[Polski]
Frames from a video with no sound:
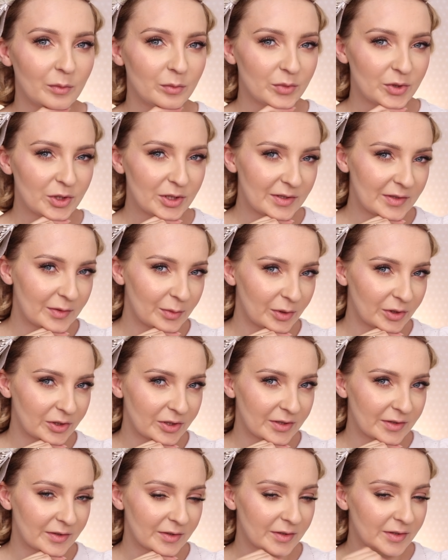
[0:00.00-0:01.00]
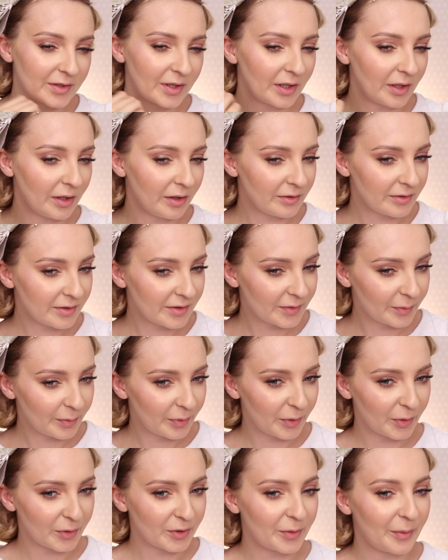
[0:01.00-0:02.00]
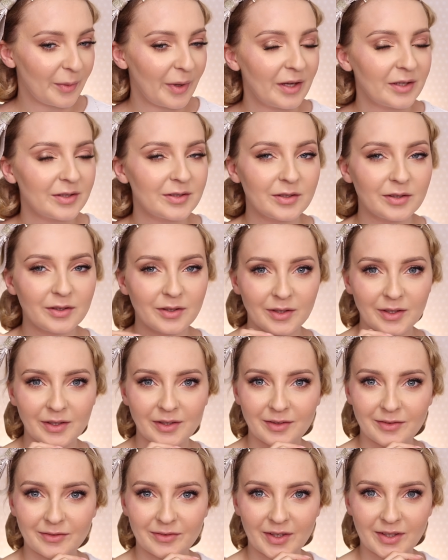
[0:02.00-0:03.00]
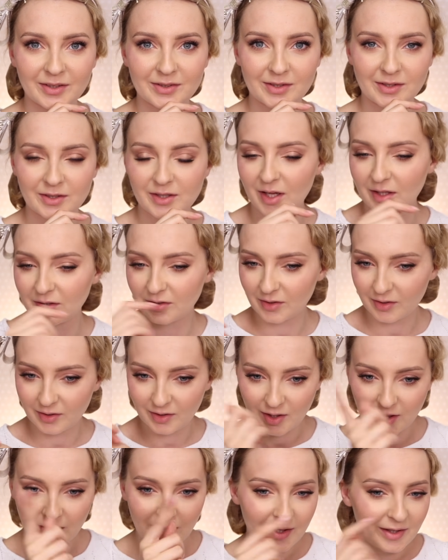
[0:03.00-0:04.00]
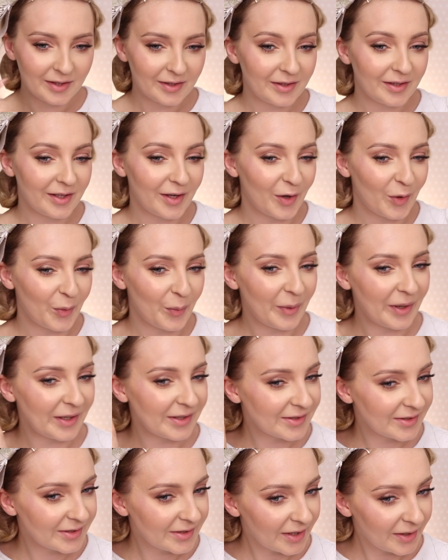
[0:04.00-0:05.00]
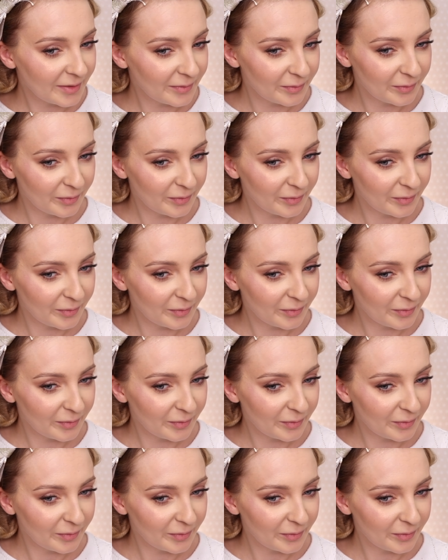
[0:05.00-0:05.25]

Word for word: Przy złocie zostając, proszę bardzo, kolejny fascynator na opasce,